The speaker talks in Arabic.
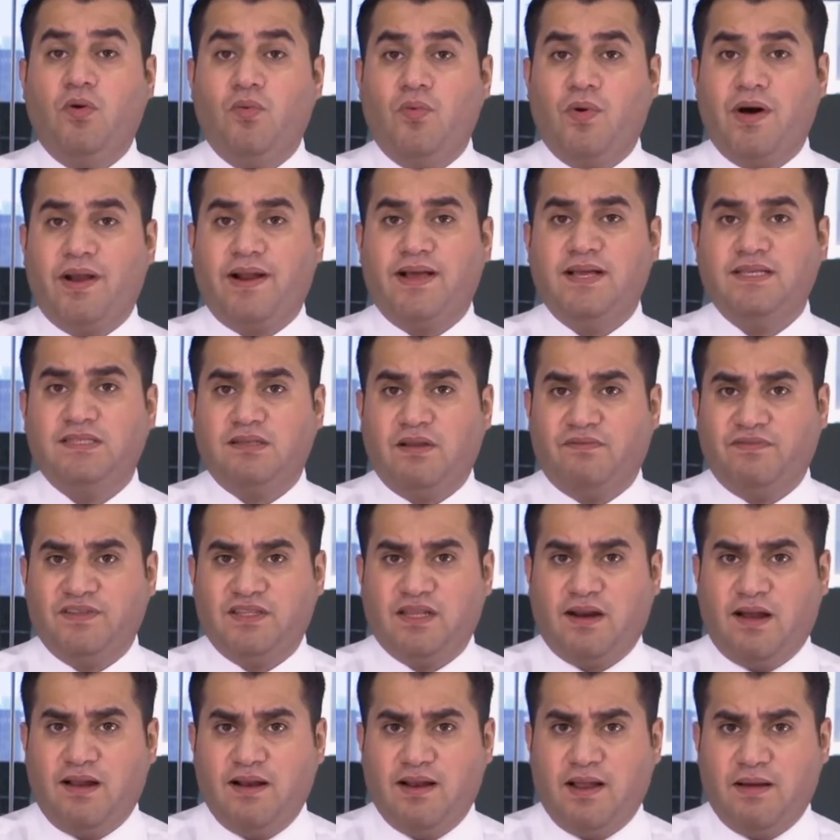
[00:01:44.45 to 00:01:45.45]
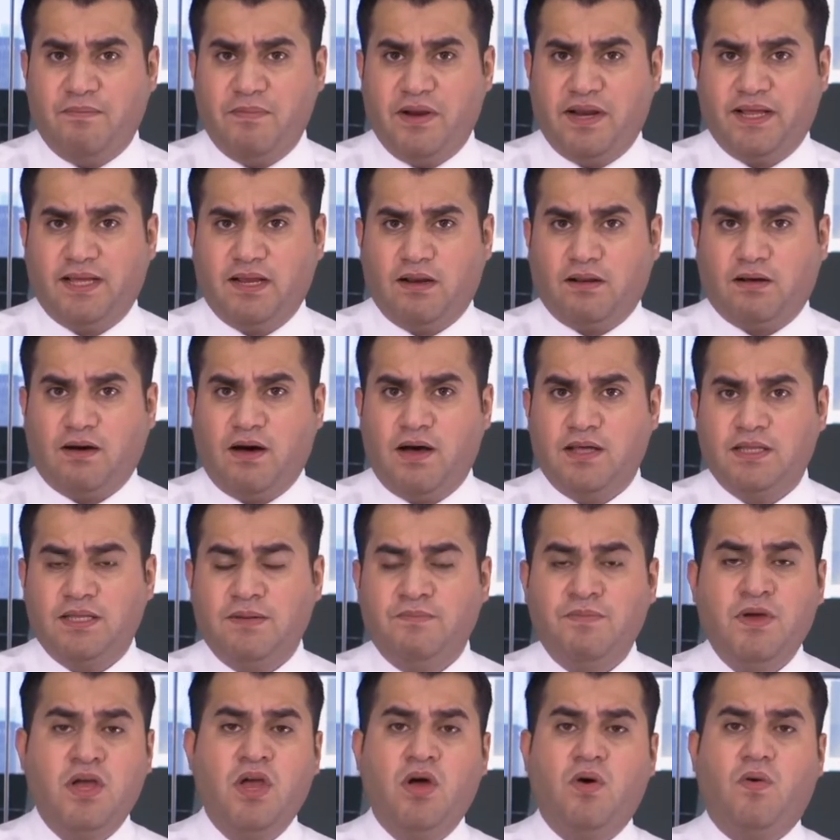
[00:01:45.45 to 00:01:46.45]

هو رئيس الفدرال الامريكي القادم